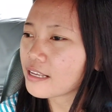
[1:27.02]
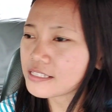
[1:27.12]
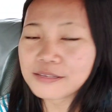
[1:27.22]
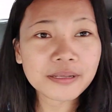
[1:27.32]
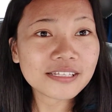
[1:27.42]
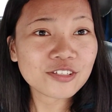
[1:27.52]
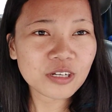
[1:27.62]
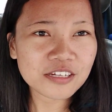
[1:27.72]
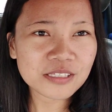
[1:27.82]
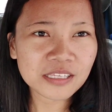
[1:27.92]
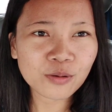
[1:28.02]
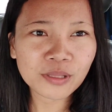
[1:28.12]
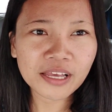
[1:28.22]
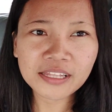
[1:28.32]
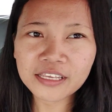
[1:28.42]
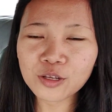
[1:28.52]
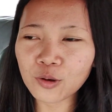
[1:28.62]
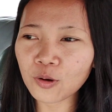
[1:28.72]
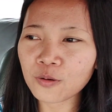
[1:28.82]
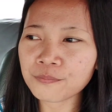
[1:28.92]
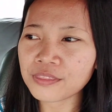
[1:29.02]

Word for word: kasi ma-discharge na yung nanay ko.